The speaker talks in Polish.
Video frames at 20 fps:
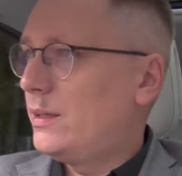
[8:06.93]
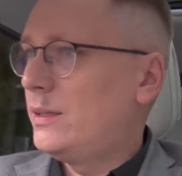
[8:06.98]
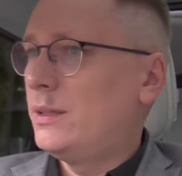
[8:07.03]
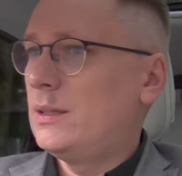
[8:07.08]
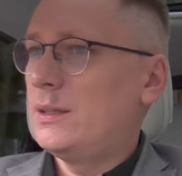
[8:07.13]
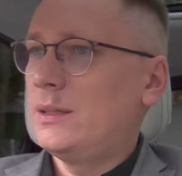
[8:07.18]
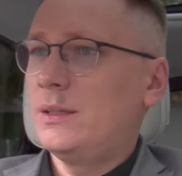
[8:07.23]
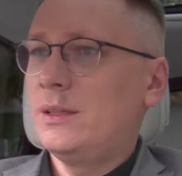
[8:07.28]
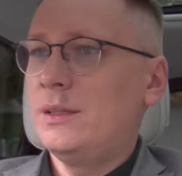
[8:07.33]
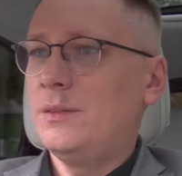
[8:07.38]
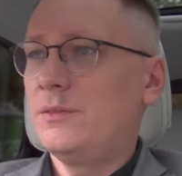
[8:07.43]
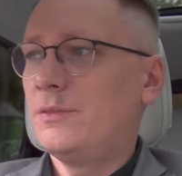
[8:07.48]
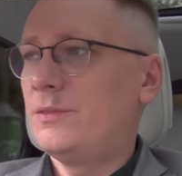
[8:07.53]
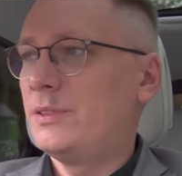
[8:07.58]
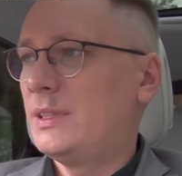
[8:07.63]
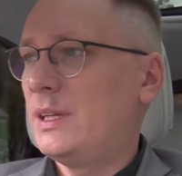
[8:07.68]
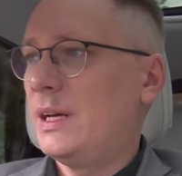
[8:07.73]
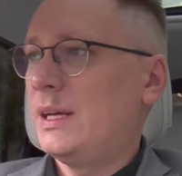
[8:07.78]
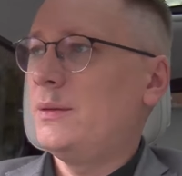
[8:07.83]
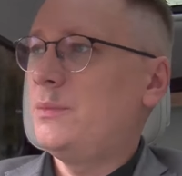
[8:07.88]
E, I
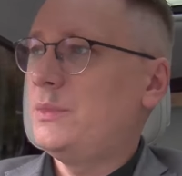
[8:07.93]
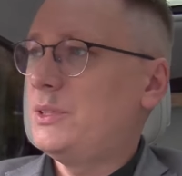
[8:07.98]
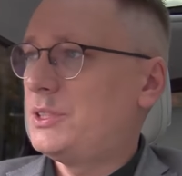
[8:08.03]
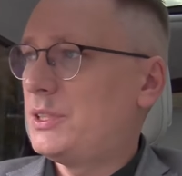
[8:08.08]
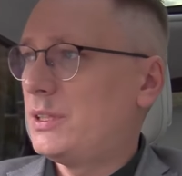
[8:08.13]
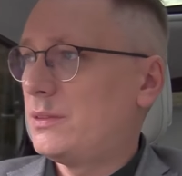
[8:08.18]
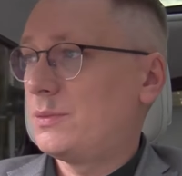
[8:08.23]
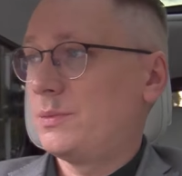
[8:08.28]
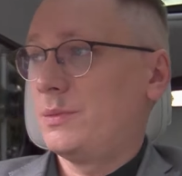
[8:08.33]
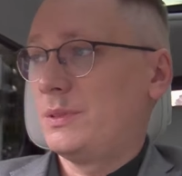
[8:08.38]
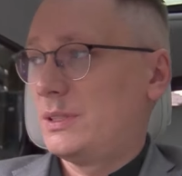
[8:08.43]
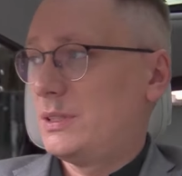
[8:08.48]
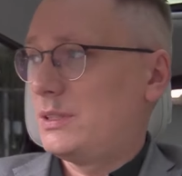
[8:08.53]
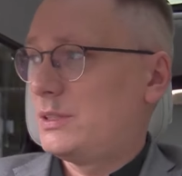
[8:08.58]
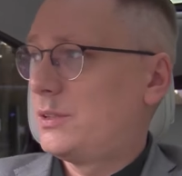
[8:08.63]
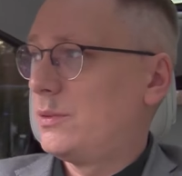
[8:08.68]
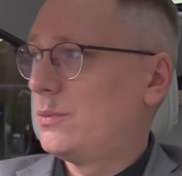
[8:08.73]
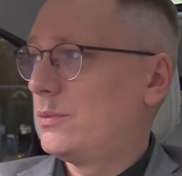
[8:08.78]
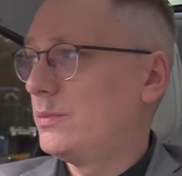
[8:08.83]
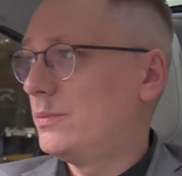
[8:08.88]
wydaje mi się, że
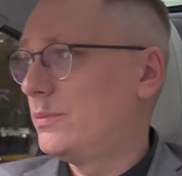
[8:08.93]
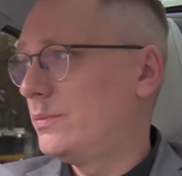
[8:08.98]
są